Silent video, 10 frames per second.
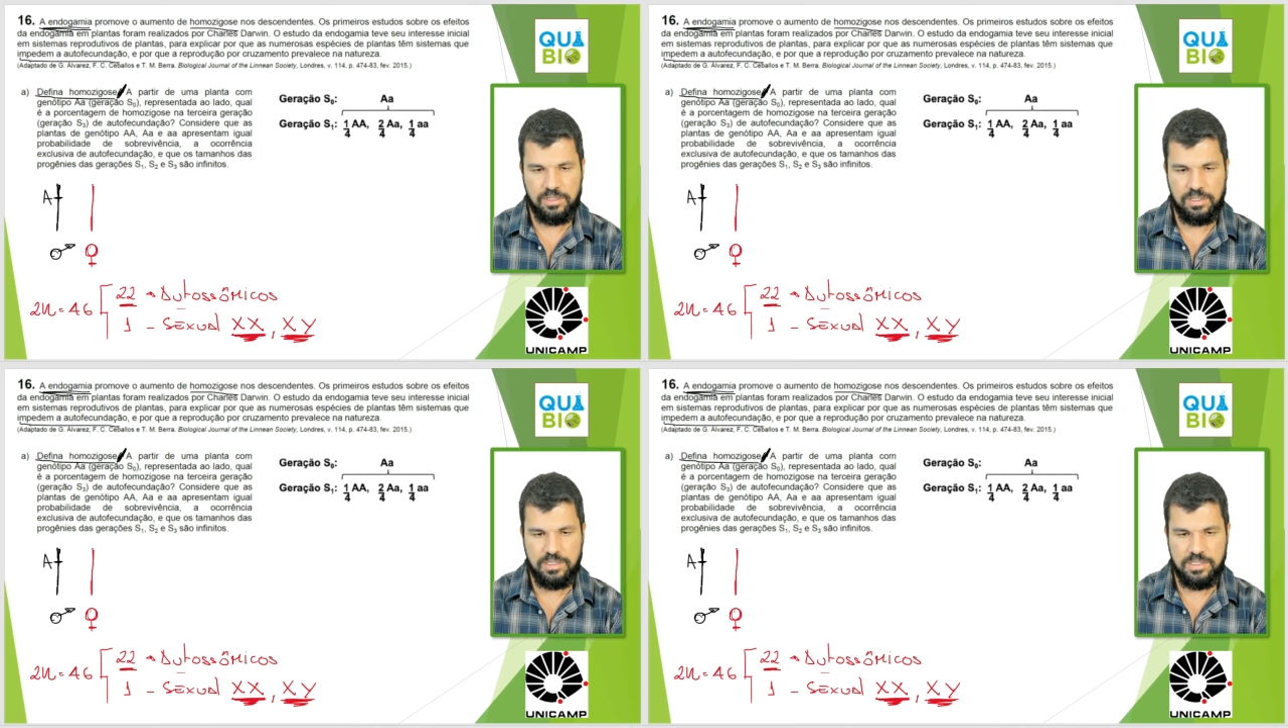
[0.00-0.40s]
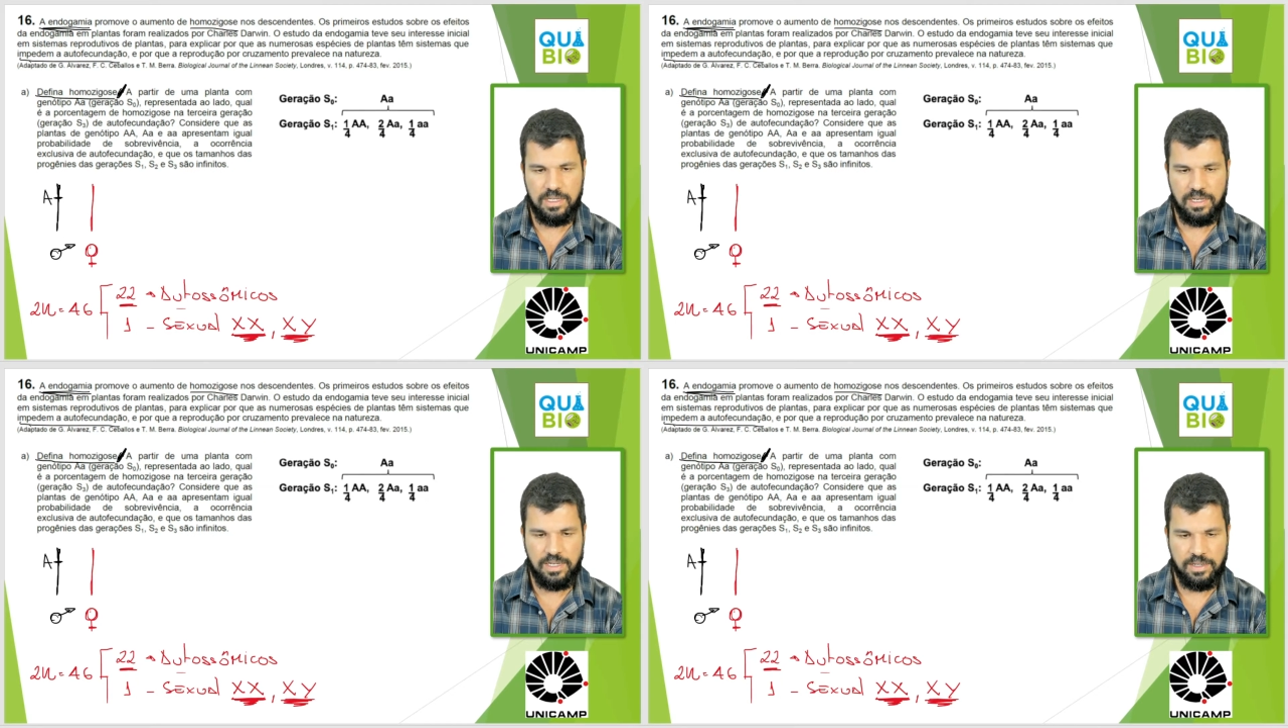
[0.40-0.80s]
deles
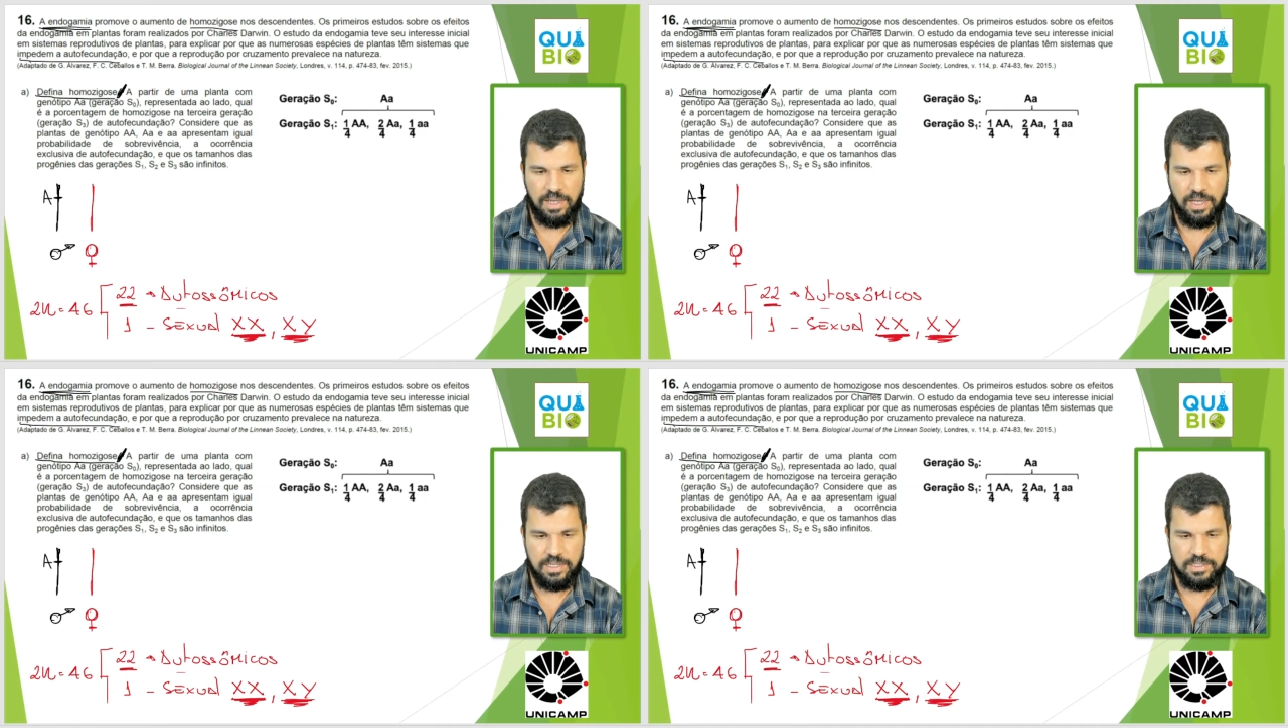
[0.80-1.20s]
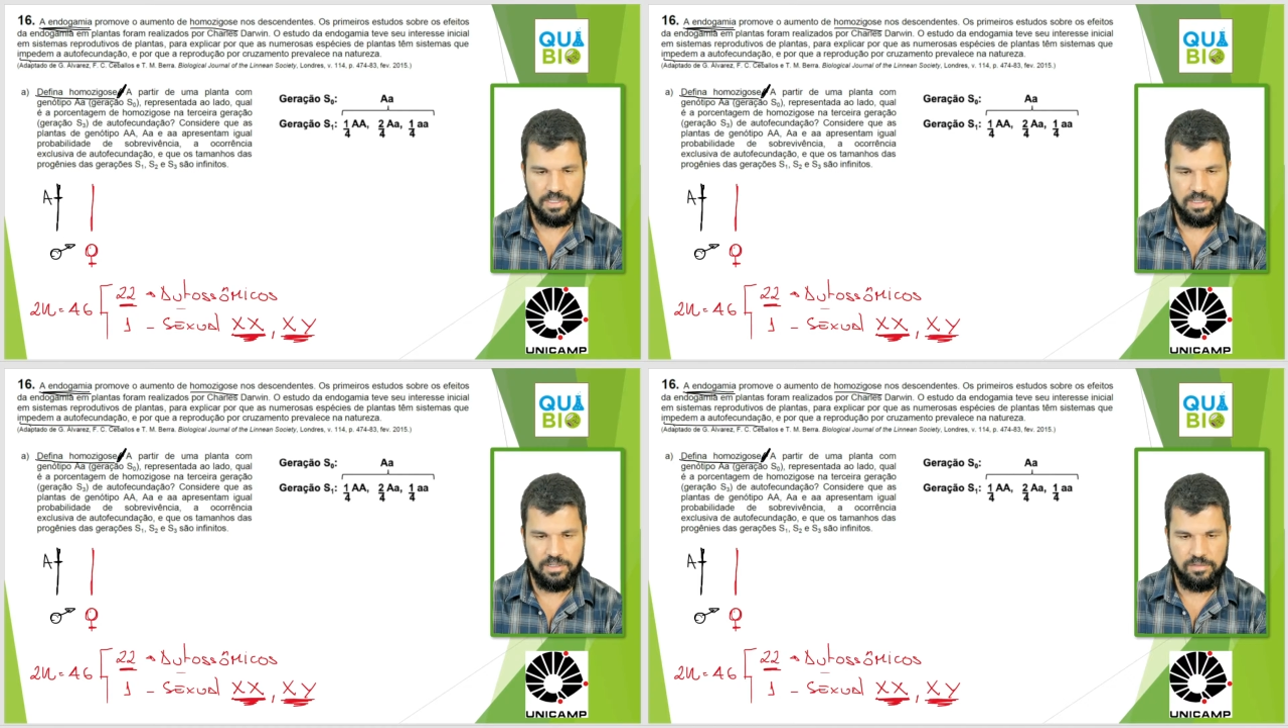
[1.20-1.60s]
serem
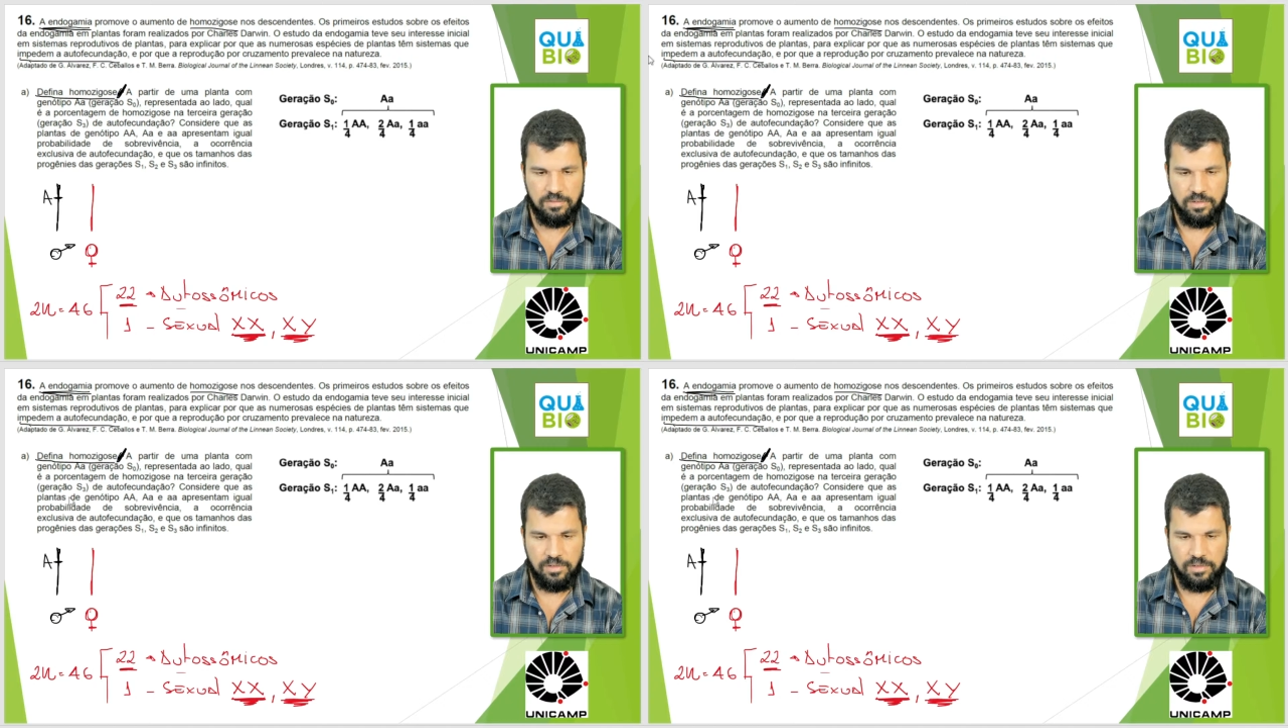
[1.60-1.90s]
azão,